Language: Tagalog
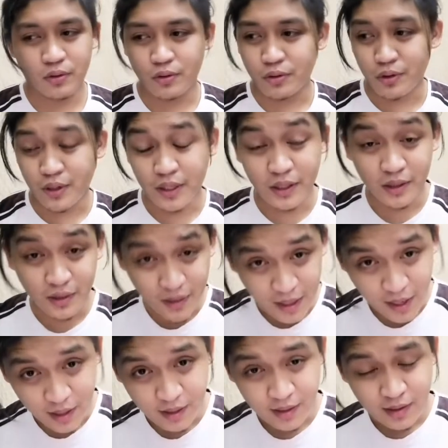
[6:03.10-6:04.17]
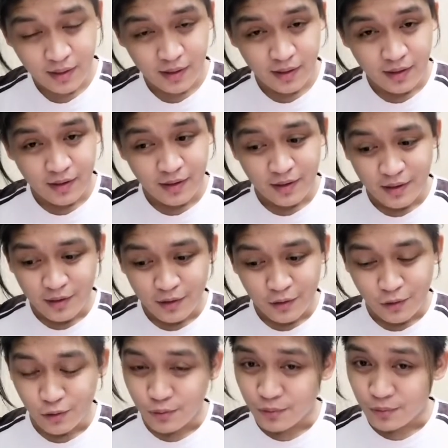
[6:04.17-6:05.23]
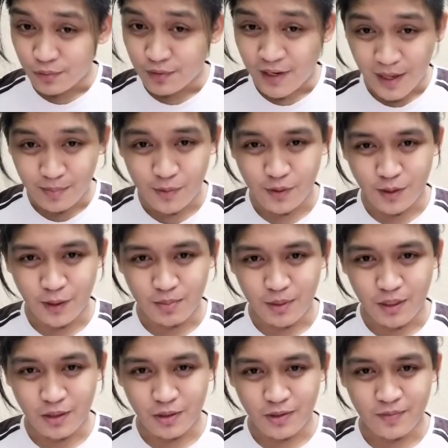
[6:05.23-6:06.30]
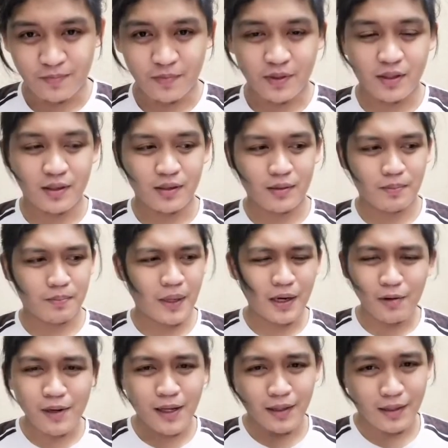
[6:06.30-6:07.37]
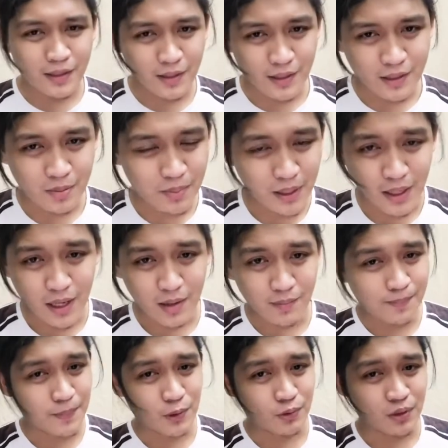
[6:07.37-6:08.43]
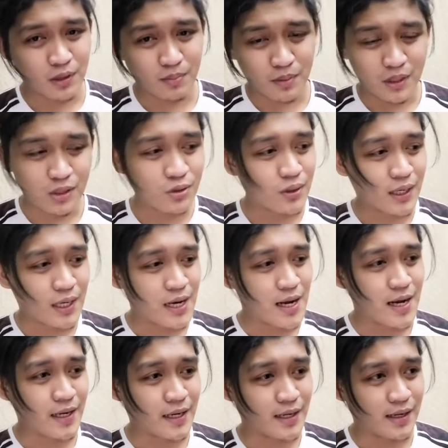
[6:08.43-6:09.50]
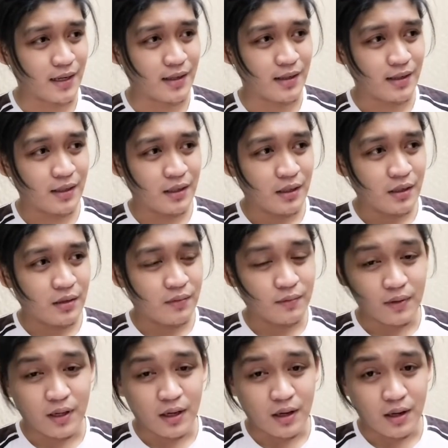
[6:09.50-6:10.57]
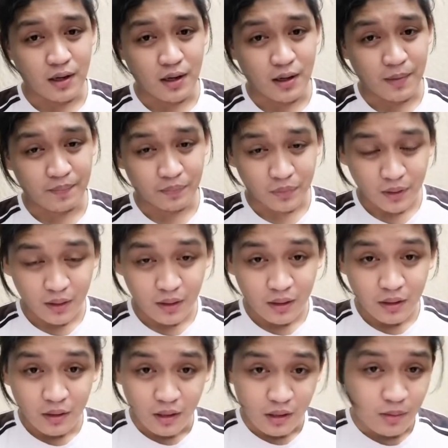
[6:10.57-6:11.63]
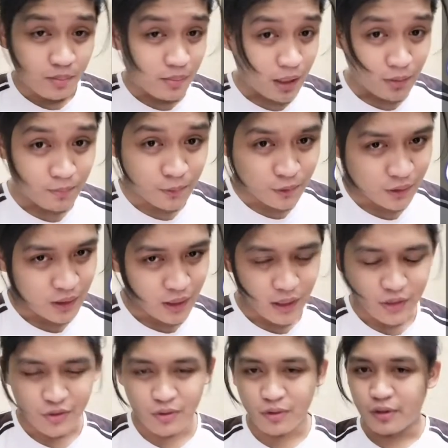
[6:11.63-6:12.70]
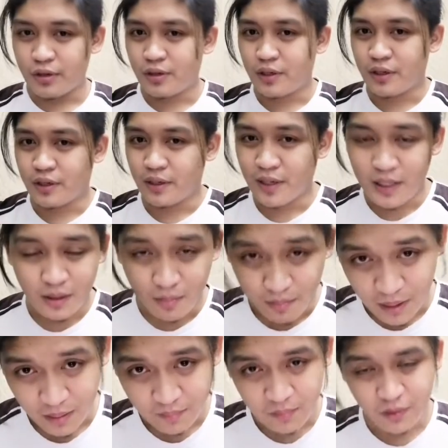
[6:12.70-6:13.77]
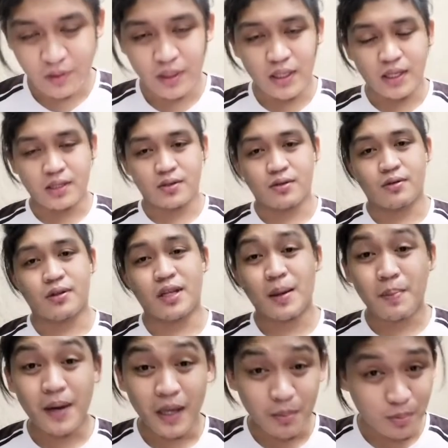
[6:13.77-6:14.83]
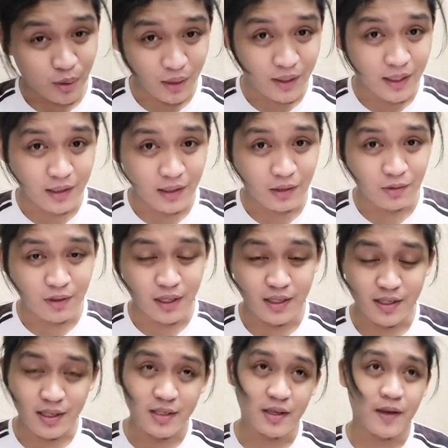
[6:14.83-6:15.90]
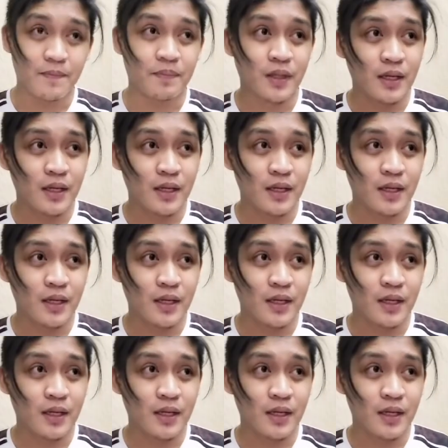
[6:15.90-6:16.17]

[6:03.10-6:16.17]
or hindi yung live streaming nyo pareho lang din yan sa pag-upload ng video kailangan ng uh, made for kids or not made for kids so napaka-importante na guys kasi